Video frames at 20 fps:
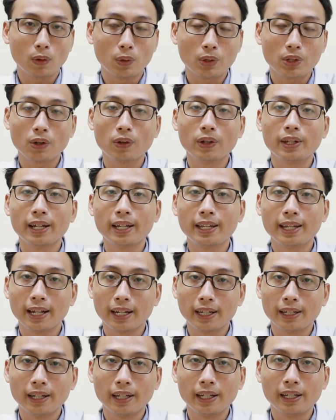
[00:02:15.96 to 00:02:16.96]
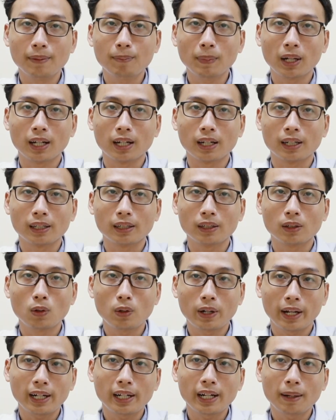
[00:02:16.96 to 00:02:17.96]
nội soi dạ dày để mà
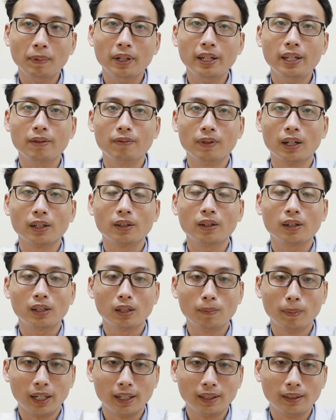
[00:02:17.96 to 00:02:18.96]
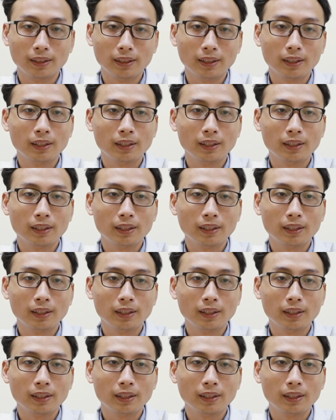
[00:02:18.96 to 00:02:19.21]
cố gắng gấp cái dị vật cho người bệnh